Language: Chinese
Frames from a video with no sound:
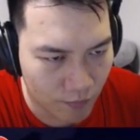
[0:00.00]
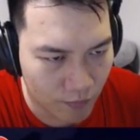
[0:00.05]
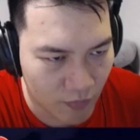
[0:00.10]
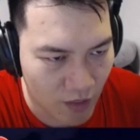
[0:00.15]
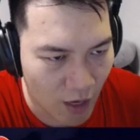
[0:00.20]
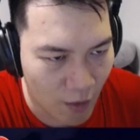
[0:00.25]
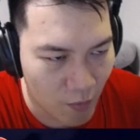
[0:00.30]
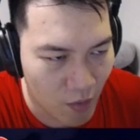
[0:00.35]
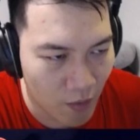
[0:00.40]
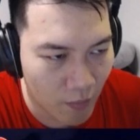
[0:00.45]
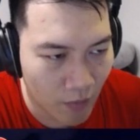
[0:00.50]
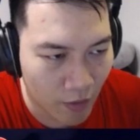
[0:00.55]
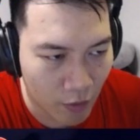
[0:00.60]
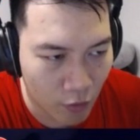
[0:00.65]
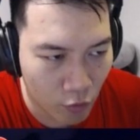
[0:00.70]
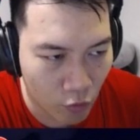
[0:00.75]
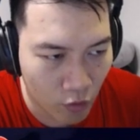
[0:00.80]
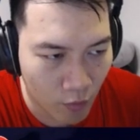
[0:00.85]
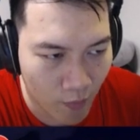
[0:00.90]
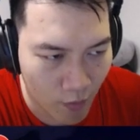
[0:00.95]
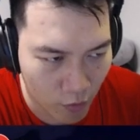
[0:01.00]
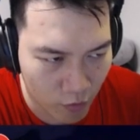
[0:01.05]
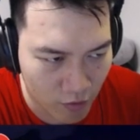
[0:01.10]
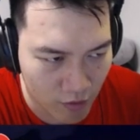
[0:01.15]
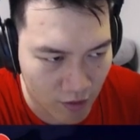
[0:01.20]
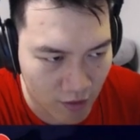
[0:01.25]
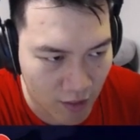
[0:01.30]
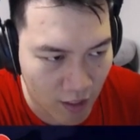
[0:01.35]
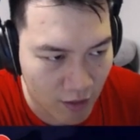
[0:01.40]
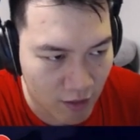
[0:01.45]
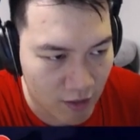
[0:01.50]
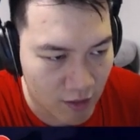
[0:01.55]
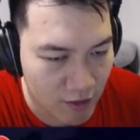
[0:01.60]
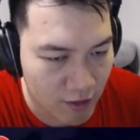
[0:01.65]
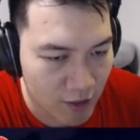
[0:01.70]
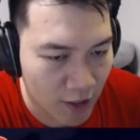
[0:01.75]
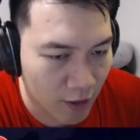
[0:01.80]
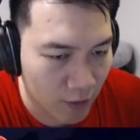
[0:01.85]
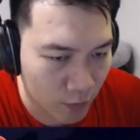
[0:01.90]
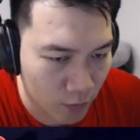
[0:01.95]
改变蛮多的嘛，尤其是在竞
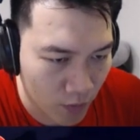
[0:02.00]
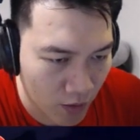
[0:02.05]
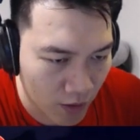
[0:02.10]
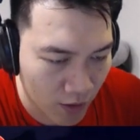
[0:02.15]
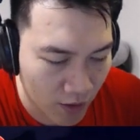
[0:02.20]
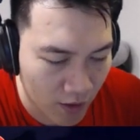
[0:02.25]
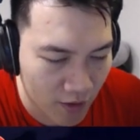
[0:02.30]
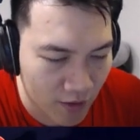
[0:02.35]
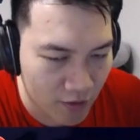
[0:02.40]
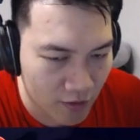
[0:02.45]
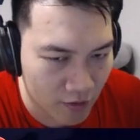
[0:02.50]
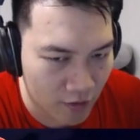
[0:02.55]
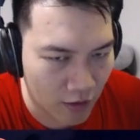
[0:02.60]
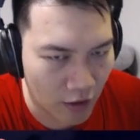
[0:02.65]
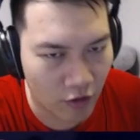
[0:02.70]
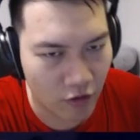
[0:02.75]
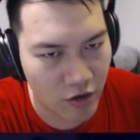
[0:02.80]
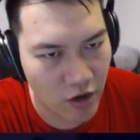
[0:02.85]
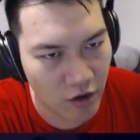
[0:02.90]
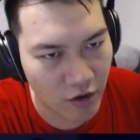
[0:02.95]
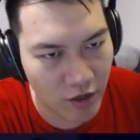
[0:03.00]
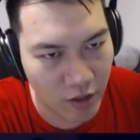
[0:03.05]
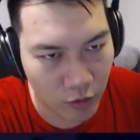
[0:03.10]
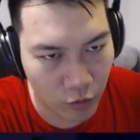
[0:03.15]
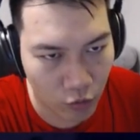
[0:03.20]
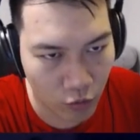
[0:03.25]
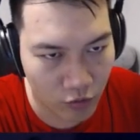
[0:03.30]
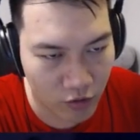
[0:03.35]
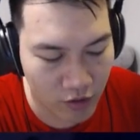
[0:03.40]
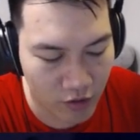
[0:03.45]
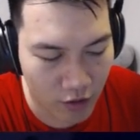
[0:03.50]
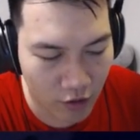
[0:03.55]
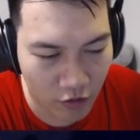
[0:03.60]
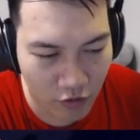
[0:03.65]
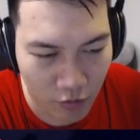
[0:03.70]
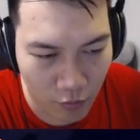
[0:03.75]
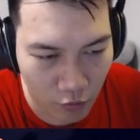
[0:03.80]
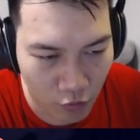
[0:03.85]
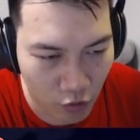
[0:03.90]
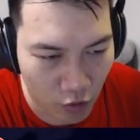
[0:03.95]
技场里面啊，也要看你托起拿到
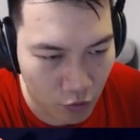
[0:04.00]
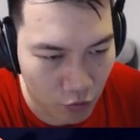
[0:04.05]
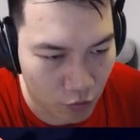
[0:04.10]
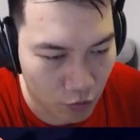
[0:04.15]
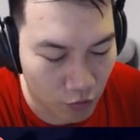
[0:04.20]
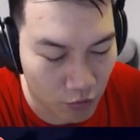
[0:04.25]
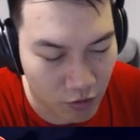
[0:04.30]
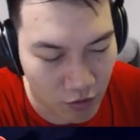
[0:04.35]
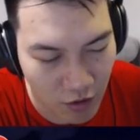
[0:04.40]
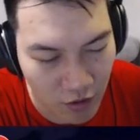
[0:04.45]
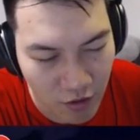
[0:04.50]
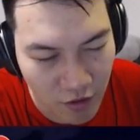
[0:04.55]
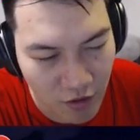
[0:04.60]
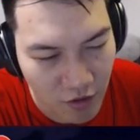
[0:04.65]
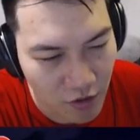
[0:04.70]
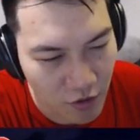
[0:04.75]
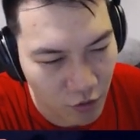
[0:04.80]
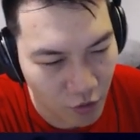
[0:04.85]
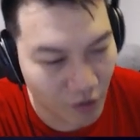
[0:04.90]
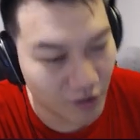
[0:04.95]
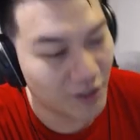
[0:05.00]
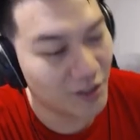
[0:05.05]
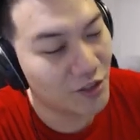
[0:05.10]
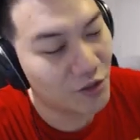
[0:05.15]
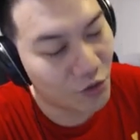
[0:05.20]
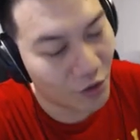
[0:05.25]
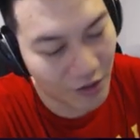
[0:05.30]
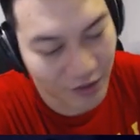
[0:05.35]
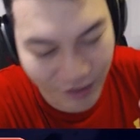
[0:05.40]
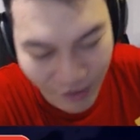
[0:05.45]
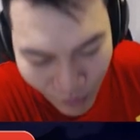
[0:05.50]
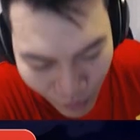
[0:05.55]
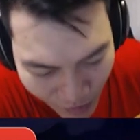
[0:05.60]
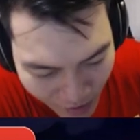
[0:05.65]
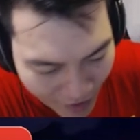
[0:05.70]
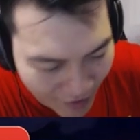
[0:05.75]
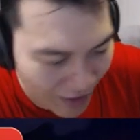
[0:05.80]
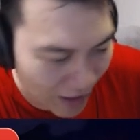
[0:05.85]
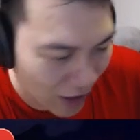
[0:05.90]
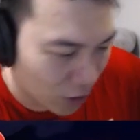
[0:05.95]
什么传说之类。虽然这是传信乌
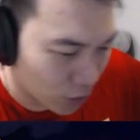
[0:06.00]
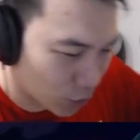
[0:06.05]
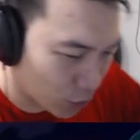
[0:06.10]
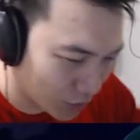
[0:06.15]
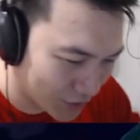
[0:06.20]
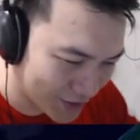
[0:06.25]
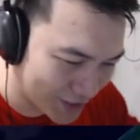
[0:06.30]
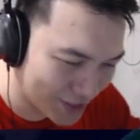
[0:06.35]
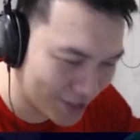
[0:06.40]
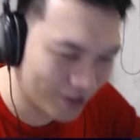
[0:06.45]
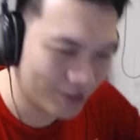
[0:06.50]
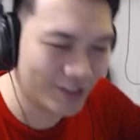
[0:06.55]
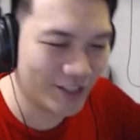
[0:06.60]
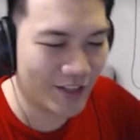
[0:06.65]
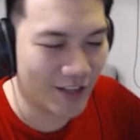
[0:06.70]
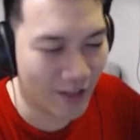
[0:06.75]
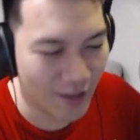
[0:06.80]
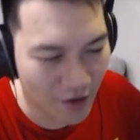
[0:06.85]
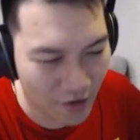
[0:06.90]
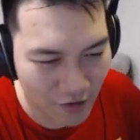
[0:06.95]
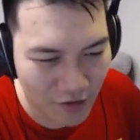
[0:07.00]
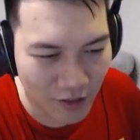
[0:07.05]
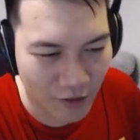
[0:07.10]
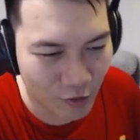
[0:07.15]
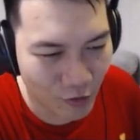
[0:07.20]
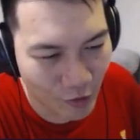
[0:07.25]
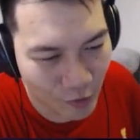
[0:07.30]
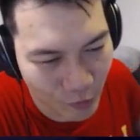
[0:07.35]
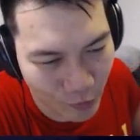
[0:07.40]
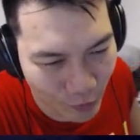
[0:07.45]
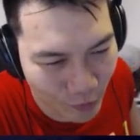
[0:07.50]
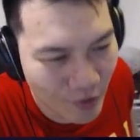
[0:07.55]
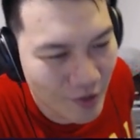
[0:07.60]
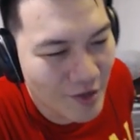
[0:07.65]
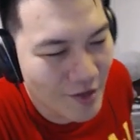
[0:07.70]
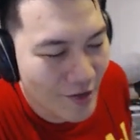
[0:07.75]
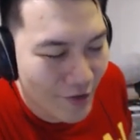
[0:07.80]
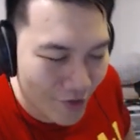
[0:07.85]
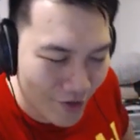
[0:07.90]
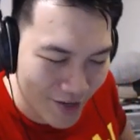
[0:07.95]
鸦拿到托起，然后再拿到一张传说，
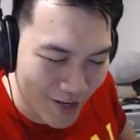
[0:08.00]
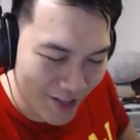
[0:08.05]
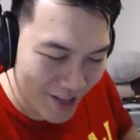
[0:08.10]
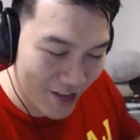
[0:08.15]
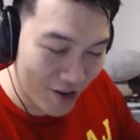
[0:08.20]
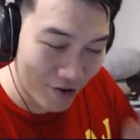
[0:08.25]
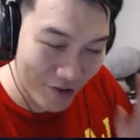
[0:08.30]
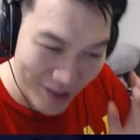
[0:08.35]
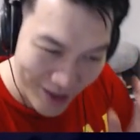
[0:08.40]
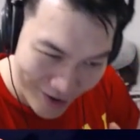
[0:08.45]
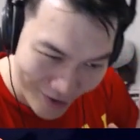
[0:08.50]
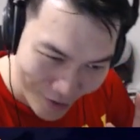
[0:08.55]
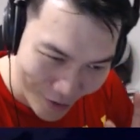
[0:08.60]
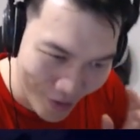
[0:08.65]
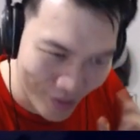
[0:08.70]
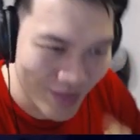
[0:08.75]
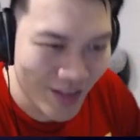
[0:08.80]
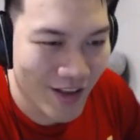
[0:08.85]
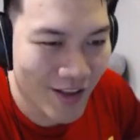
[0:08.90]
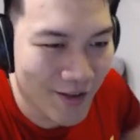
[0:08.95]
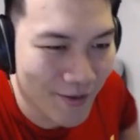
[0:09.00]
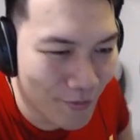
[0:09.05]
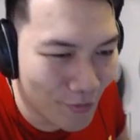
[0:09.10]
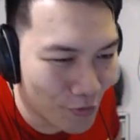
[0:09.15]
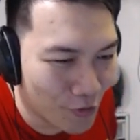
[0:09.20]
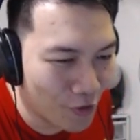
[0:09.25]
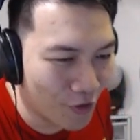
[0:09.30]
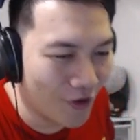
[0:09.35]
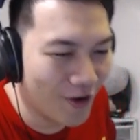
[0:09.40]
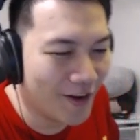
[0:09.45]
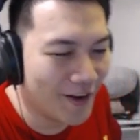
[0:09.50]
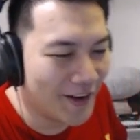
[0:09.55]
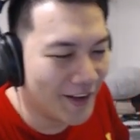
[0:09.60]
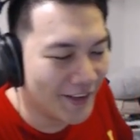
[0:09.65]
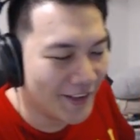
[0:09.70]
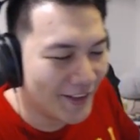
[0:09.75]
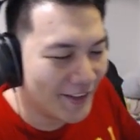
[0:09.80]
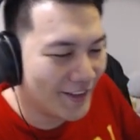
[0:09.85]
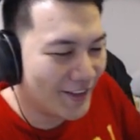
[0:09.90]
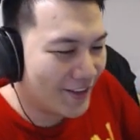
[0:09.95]
所以可能有一点远。不过，
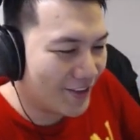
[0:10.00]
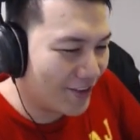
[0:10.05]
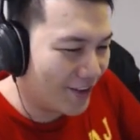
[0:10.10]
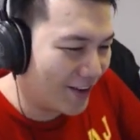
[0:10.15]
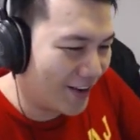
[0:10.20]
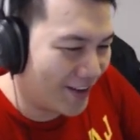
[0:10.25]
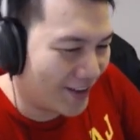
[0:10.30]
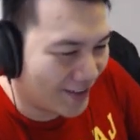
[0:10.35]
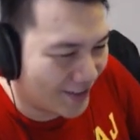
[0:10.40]
对，